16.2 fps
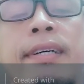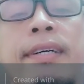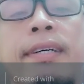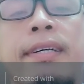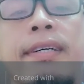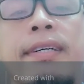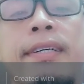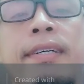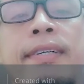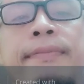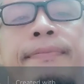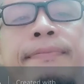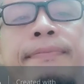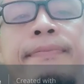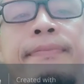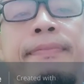
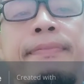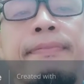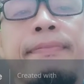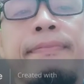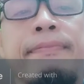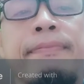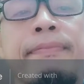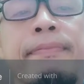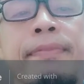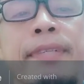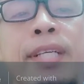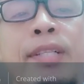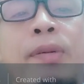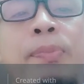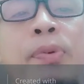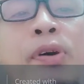Um,
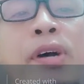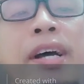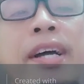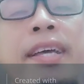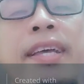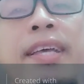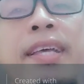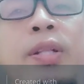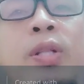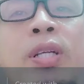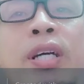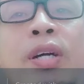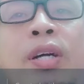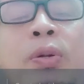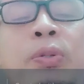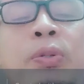ito po ay
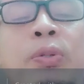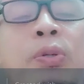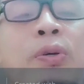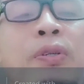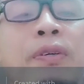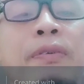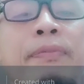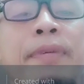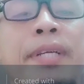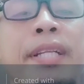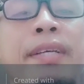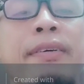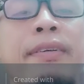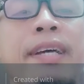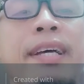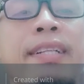karugtong noong
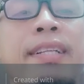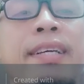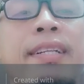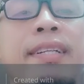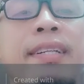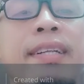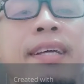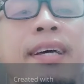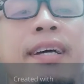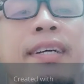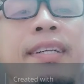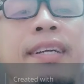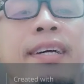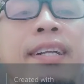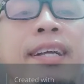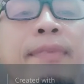video natin.
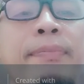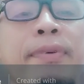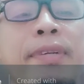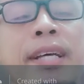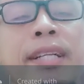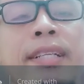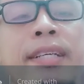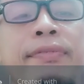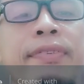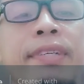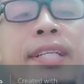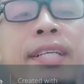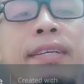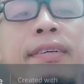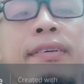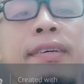Ang nakaraan po nating
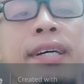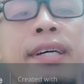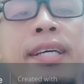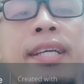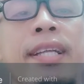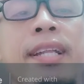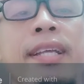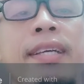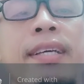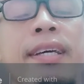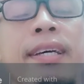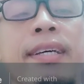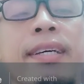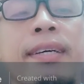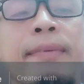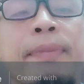video ay
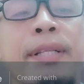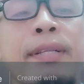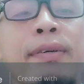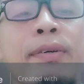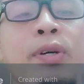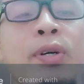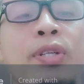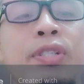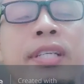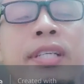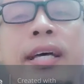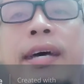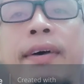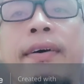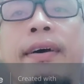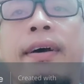patungkol
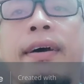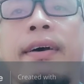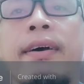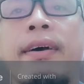sa